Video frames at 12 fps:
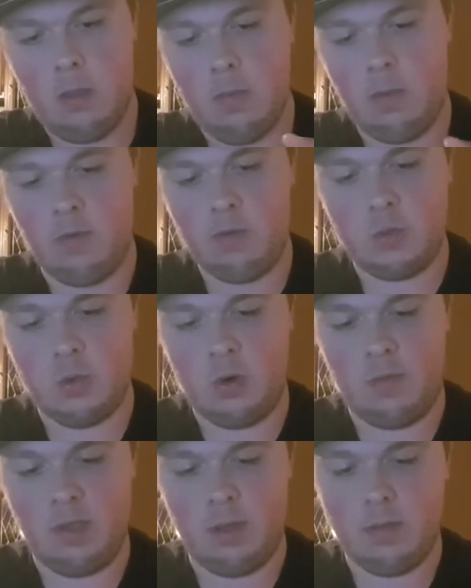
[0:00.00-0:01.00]
Parfois, soit à
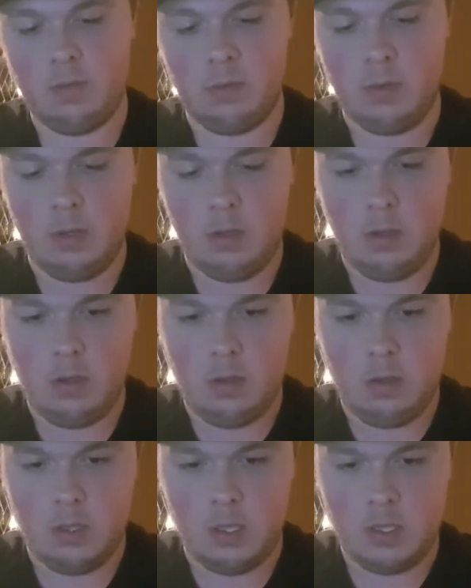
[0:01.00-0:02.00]
l'envers.
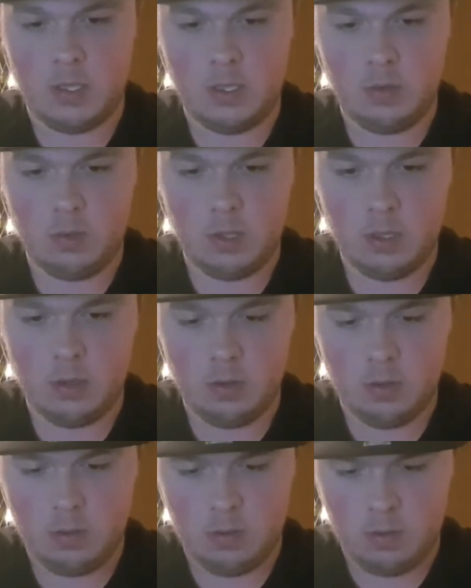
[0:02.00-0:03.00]
Ici, on a Far
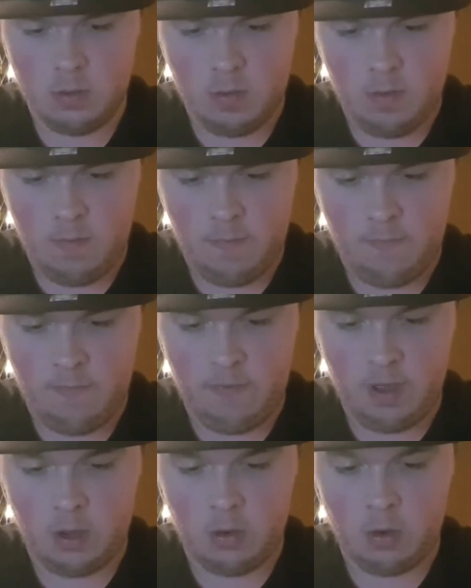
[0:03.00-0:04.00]
euh,
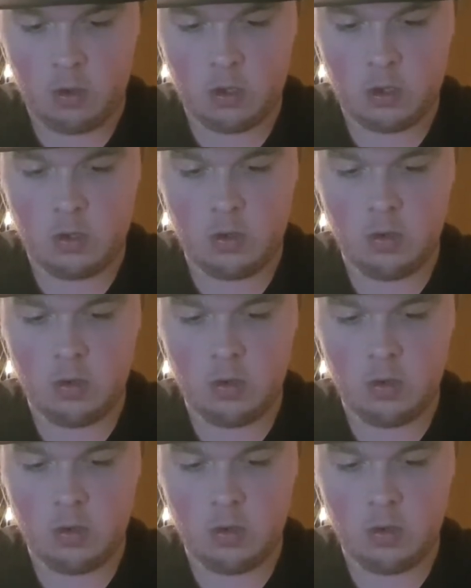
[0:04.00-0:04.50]
Farrock